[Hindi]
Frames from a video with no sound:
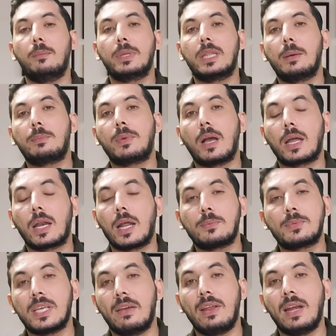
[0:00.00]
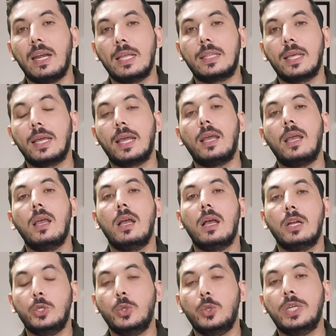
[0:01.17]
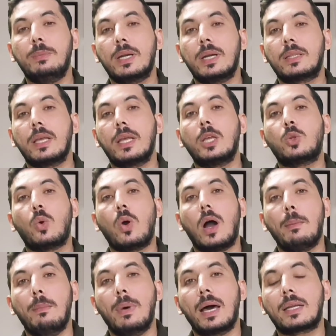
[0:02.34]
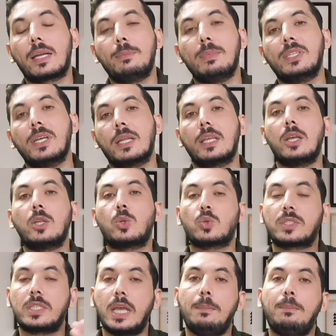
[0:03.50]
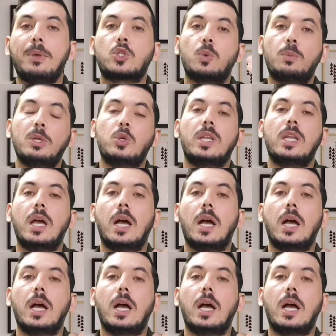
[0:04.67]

मतलब कि अगर आप सेवन लेते हैं ड्यूटी भरते हैं तो आप मार्केट में जाते हैं तो सेम पैसों में जो है ना